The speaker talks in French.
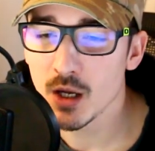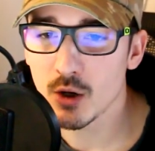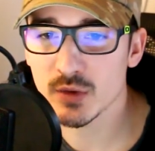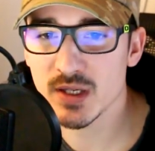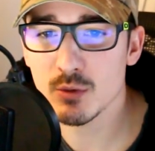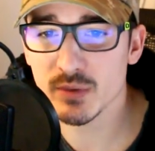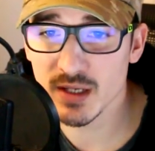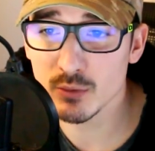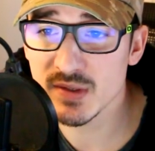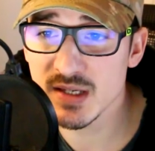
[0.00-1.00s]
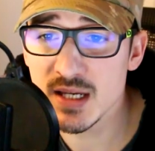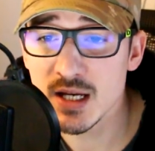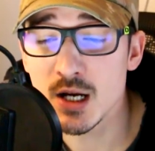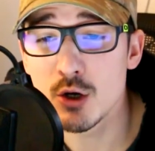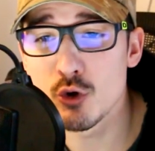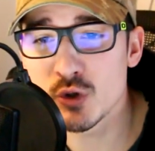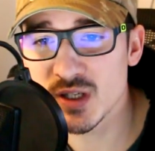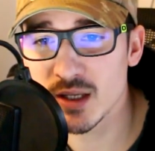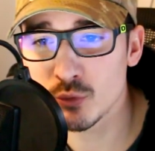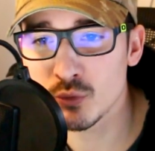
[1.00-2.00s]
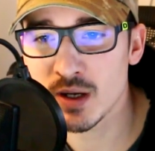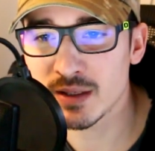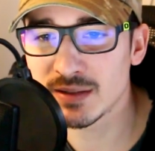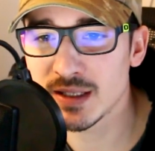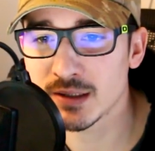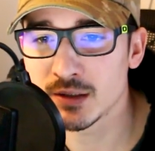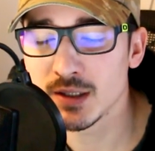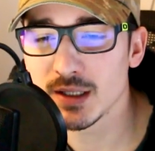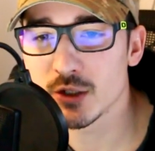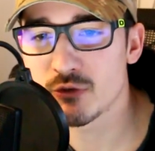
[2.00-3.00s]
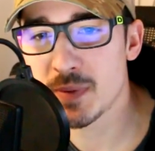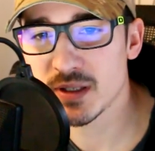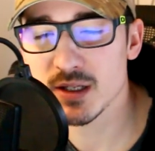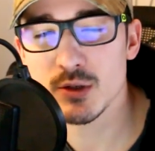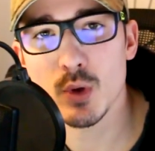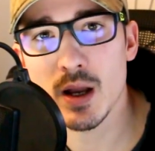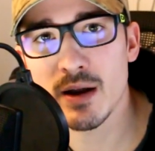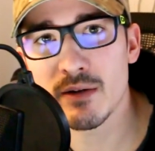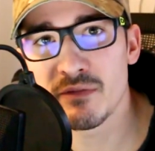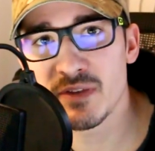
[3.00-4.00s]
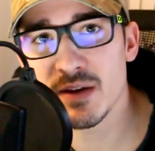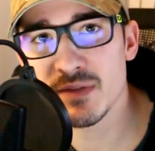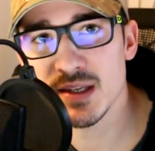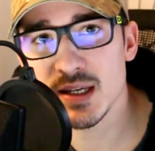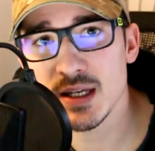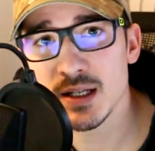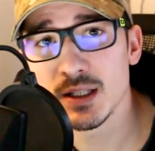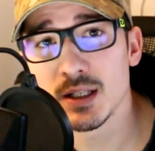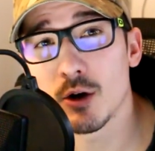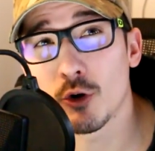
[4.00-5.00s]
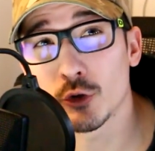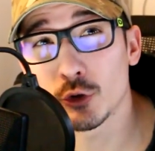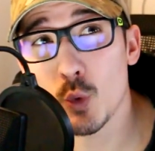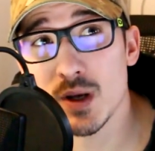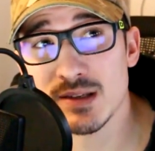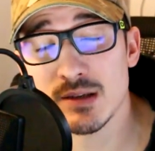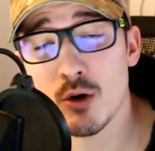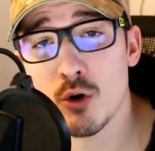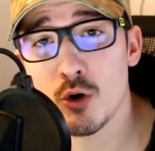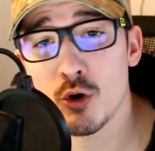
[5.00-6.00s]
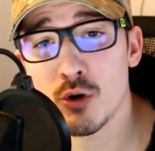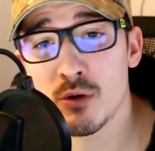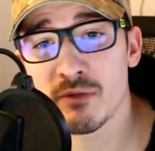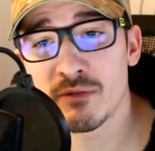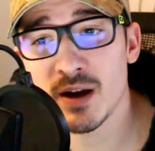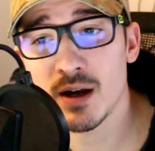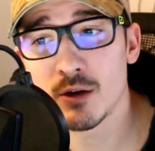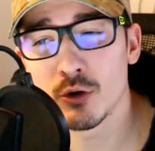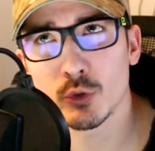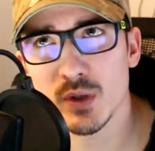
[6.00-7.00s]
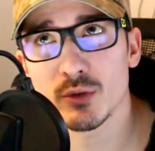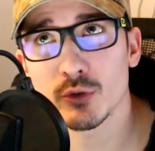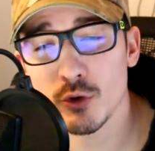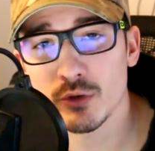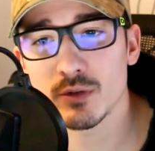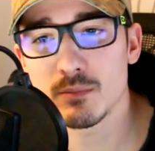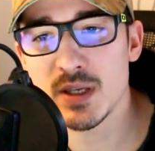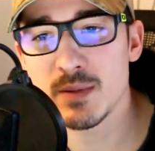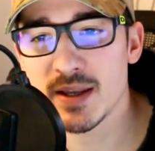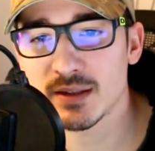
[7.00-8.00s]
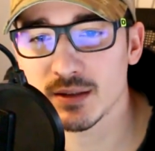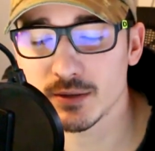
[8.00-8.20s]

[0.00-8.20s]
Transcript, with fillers: En ce qui concerne aussi le canon interne, je vais partir sur un VFC en 320, 330 mm